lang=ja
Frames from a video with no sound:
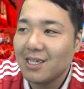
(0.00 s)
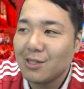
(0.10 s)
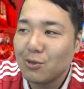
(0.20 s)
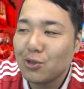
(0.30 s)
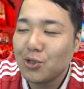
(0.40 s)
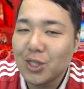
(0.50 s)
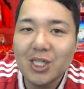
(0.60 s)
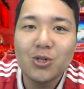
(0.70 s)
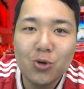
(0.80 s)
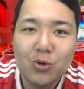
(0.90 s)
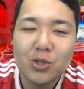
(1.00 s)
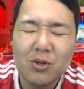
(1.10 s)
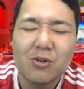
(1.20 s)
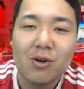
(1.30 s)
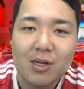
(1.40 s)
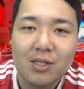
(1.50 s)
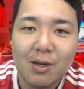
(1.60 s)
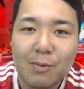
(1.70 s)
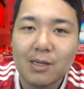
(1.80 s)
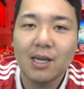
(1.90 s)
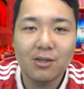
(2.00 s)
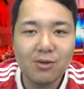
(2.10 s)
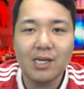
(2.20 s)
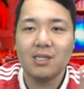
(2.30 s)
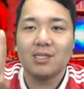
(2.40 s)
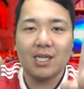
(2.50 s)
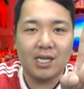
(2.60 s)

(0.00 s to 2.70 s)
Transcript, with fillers: それ11人を1人で動かす。だまあ結局は1